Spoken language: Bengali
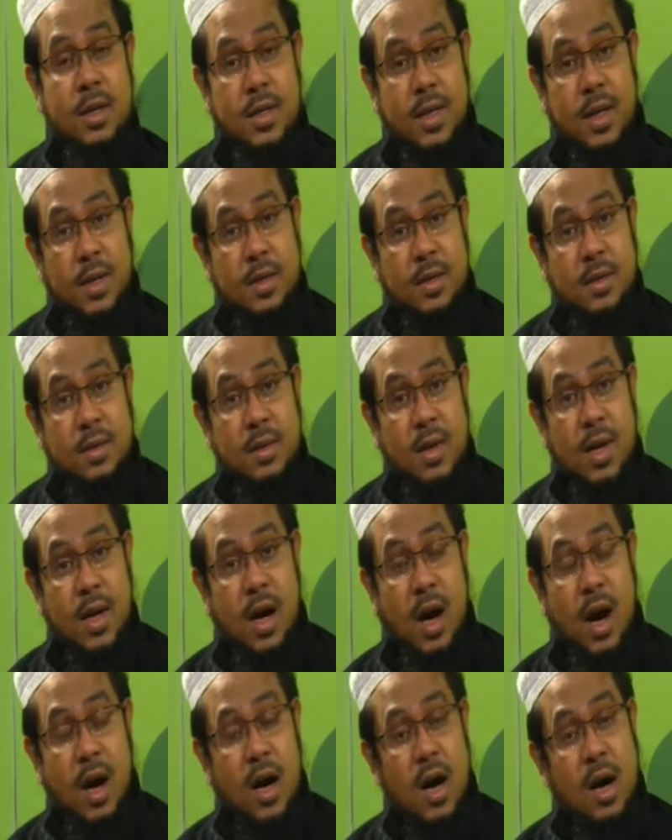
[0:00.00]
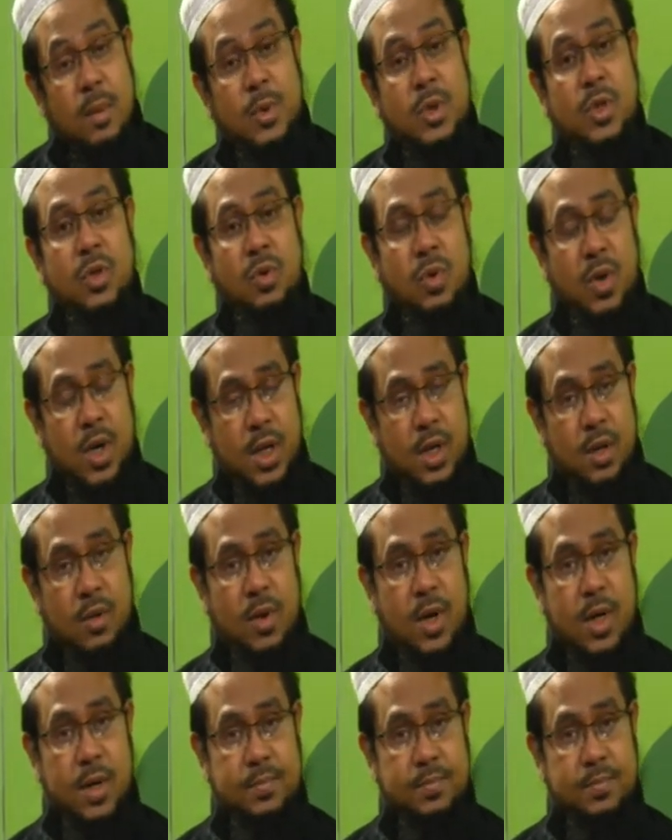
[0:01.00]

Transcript: যে আকামত শুনে দেওয়া